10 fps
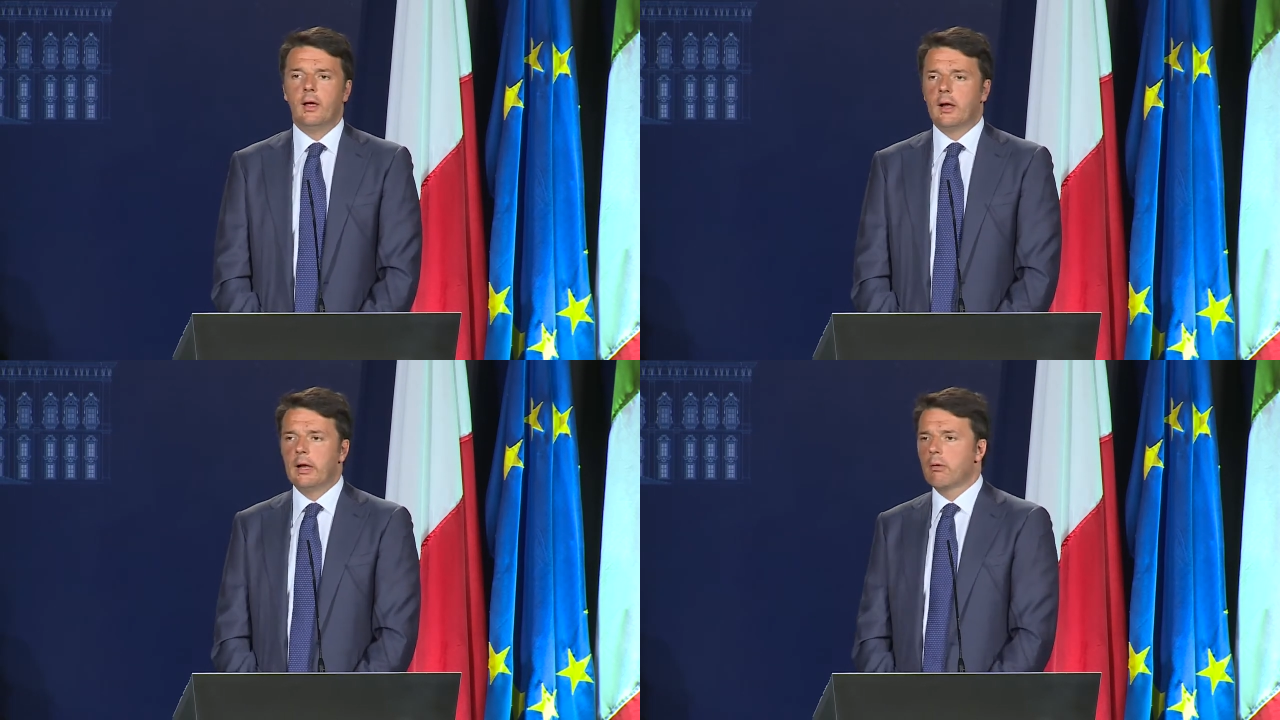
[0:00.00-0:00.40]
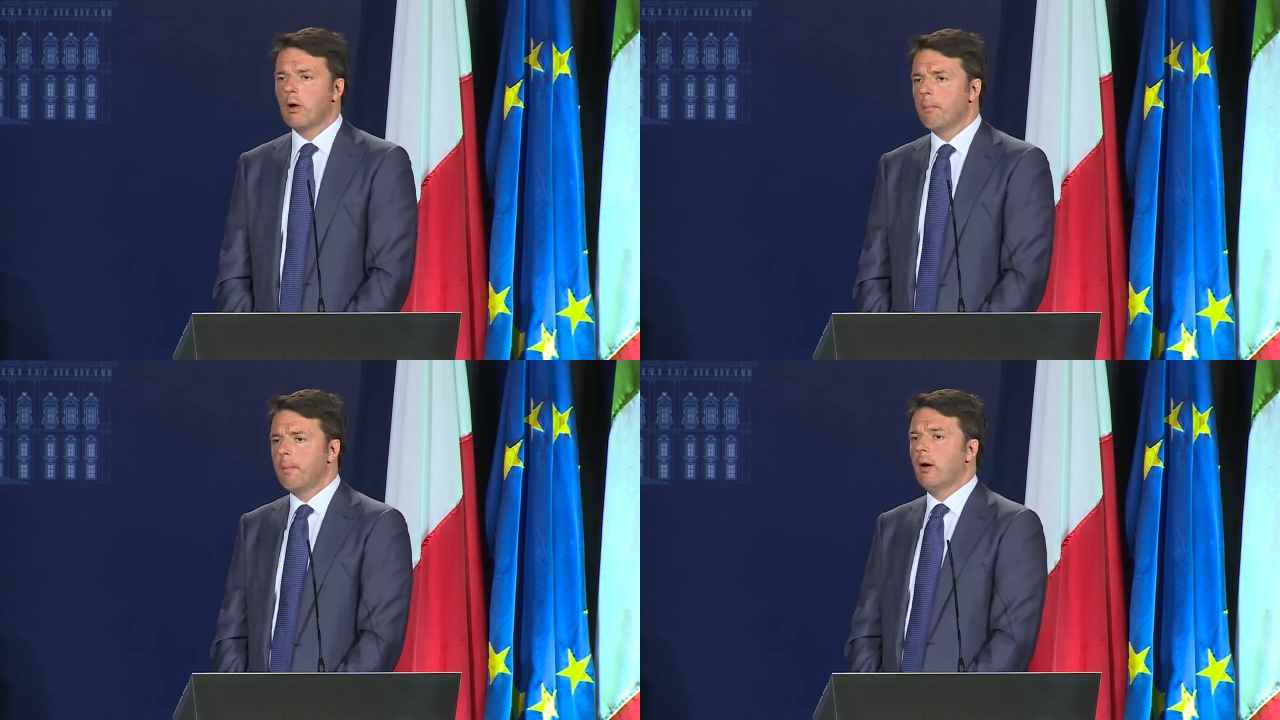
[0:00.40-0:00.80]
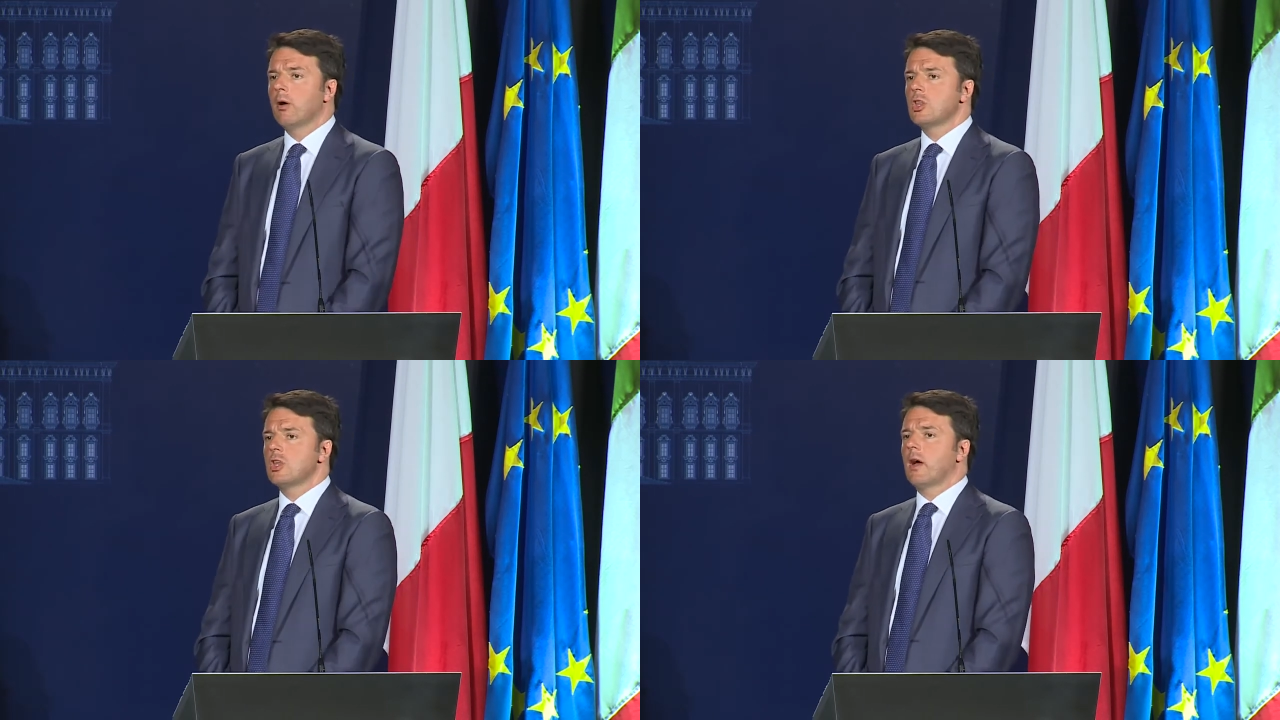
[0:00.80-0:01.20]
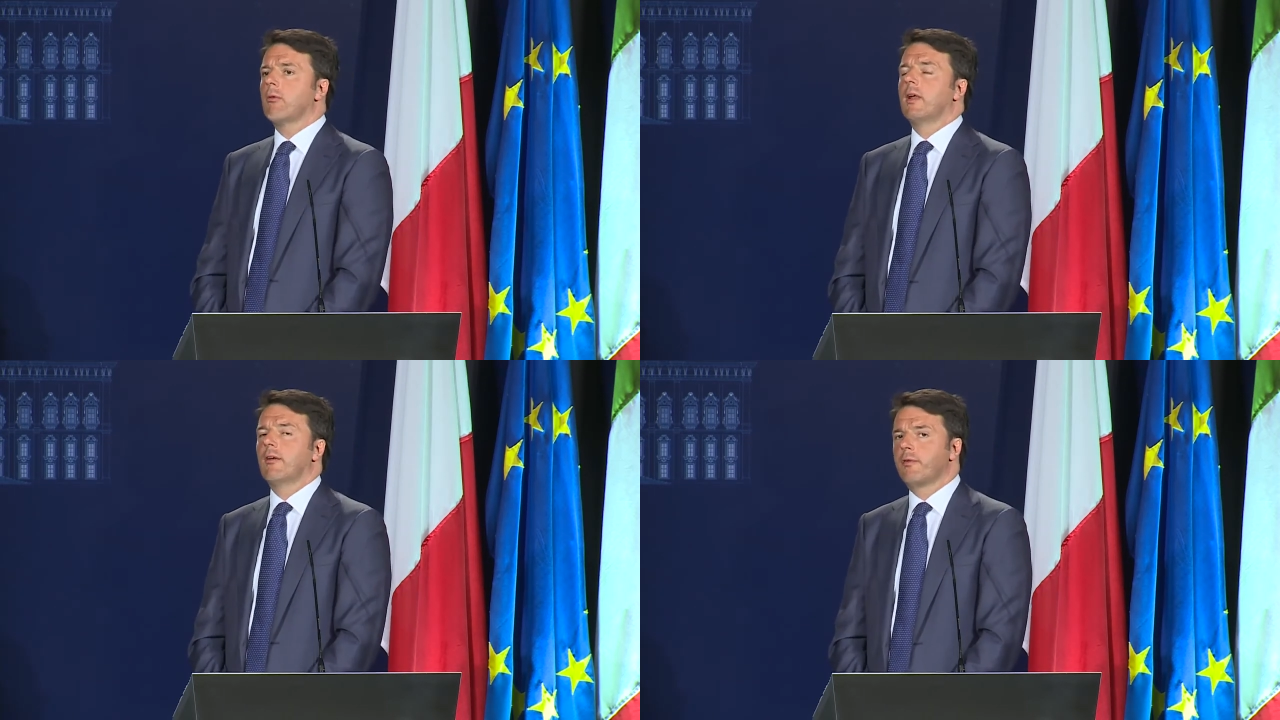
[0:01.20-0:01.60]
L'Europa oggi è
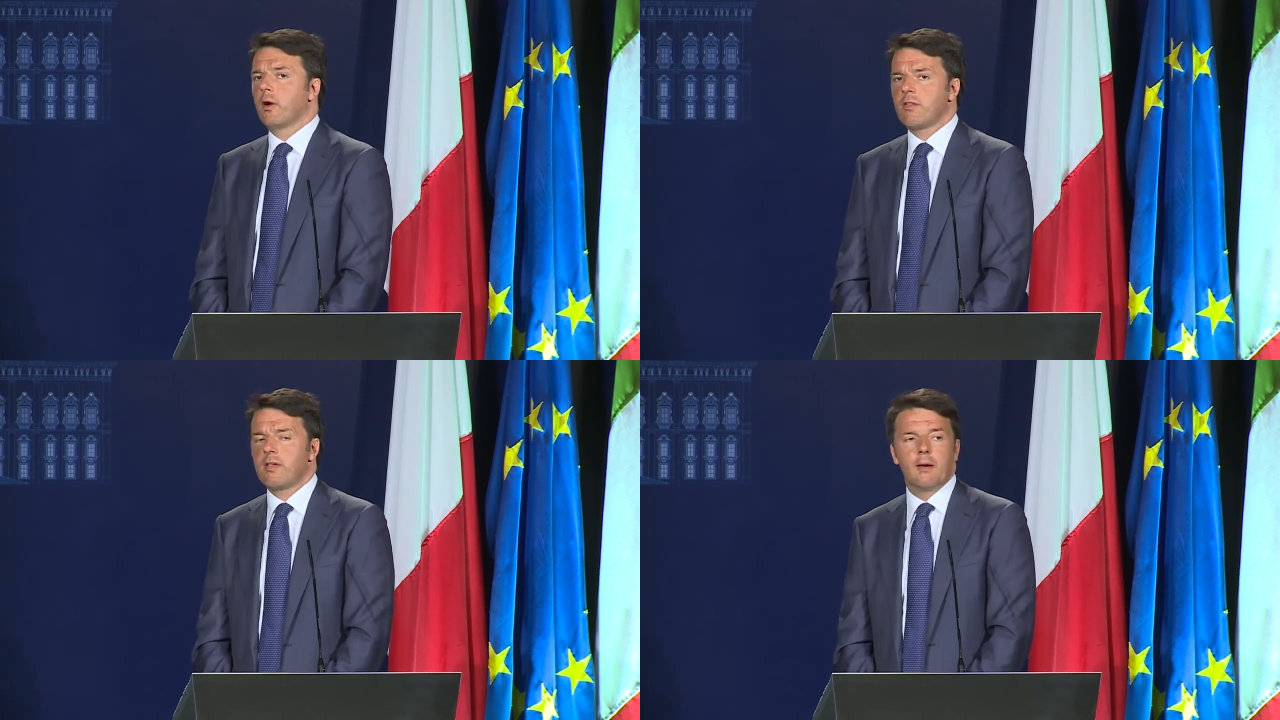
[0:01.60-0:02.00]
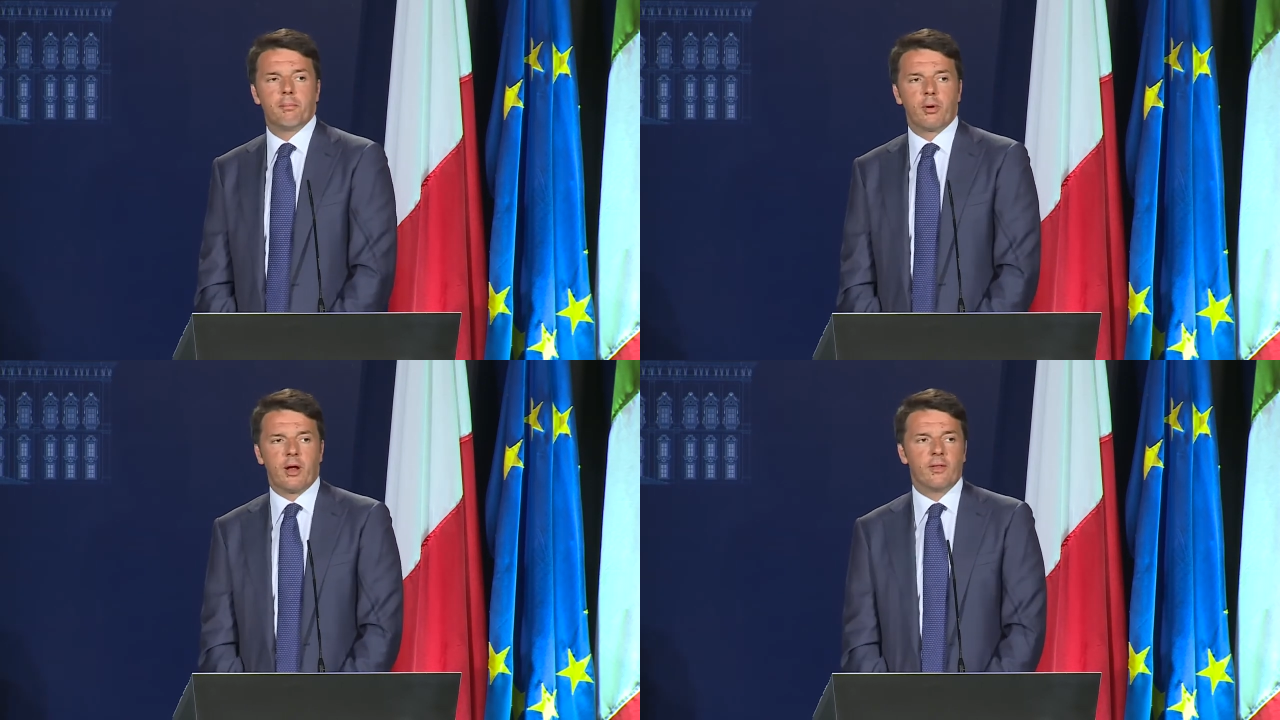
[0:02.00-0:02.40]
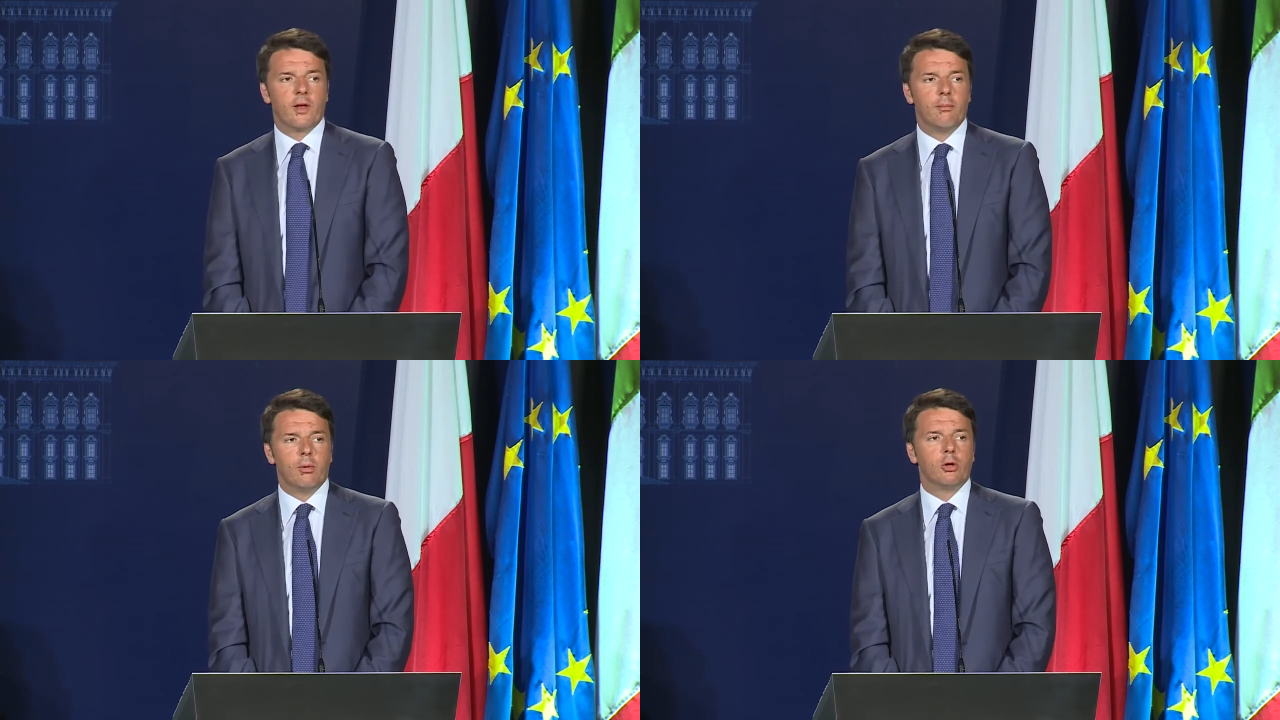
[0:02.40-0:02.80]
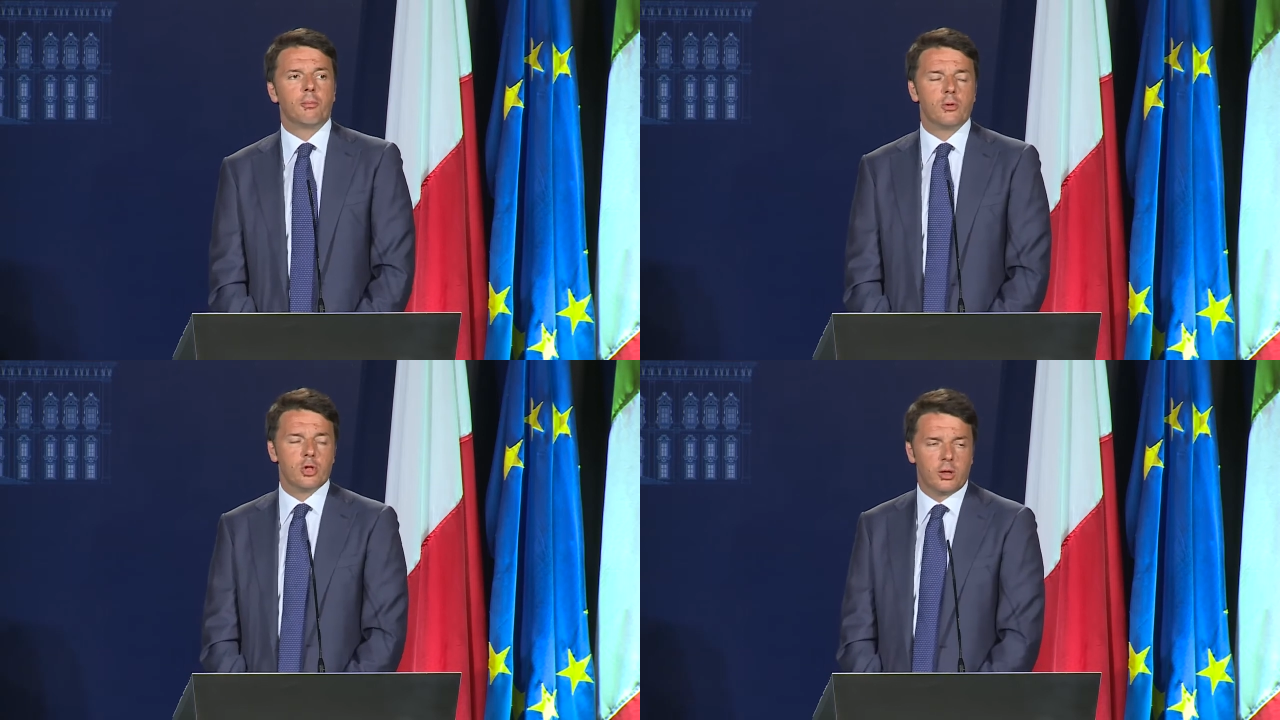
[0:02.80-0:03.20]
quella forza che può rendere il mondo
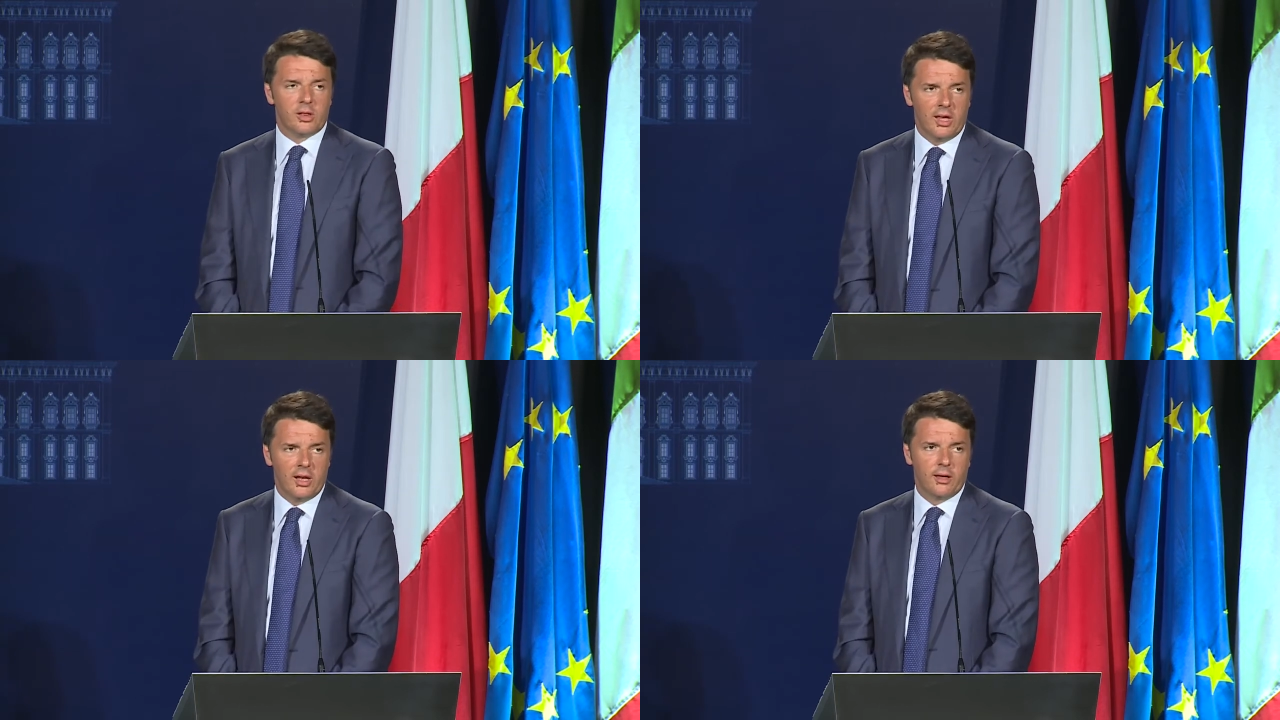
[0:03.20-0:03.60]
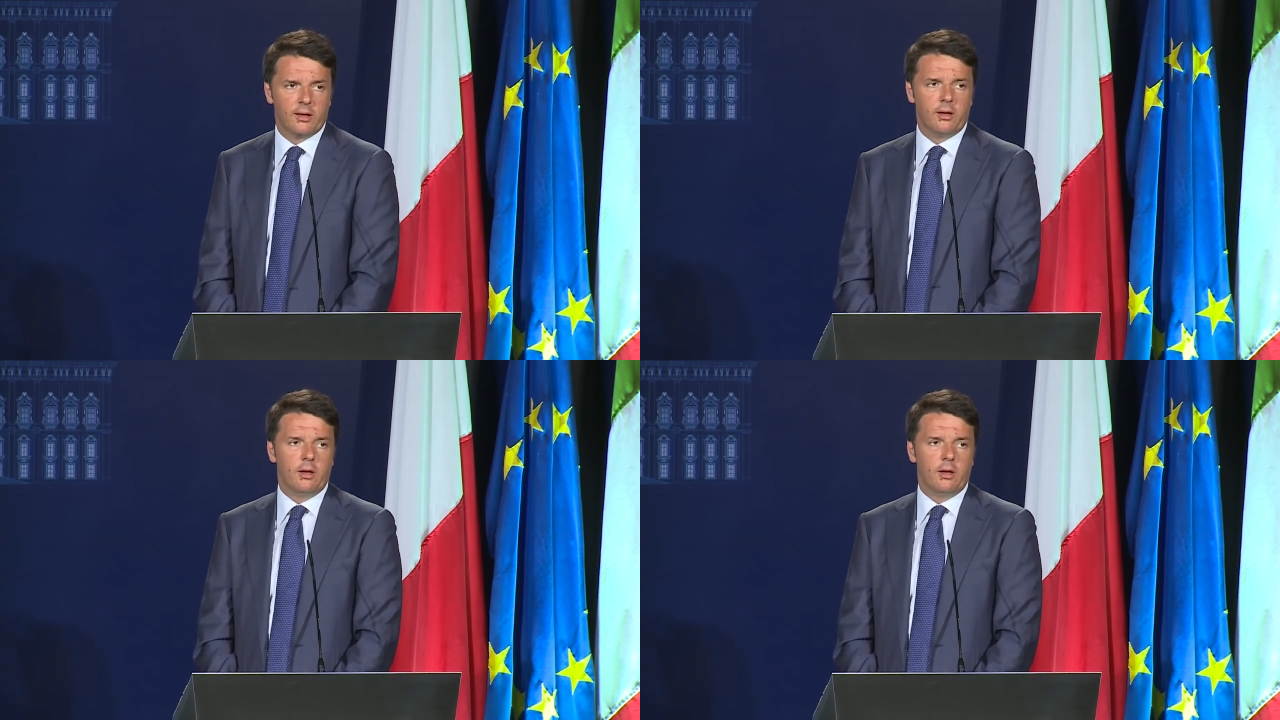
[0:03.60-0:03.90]
più gentile,